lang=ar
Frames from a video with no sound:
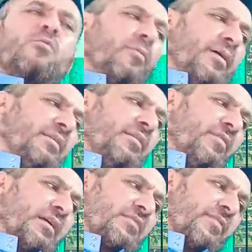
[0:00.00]
والميادين
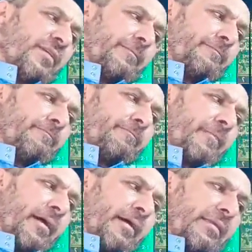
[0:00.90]
في الأسفل
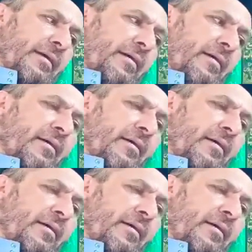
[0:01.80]
هكذا